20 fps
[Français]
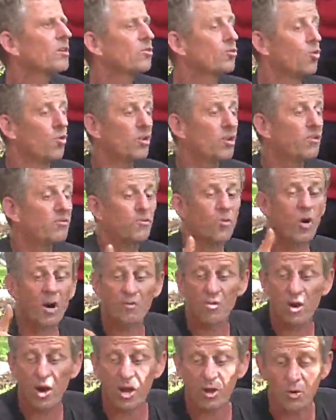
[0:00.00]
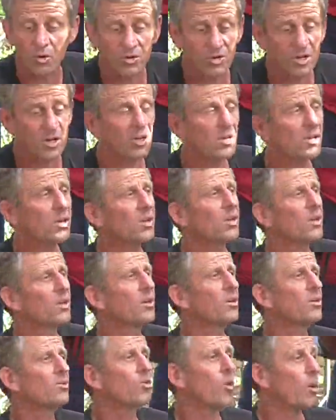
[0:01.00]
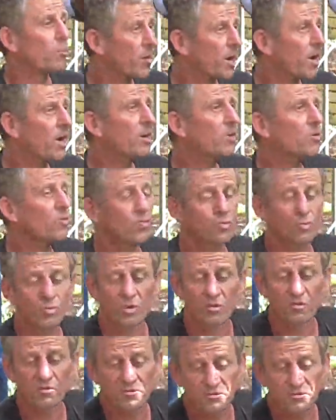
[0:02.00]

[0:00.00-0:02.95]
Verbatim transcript: Donc il faut avoir à côté de la paille ou des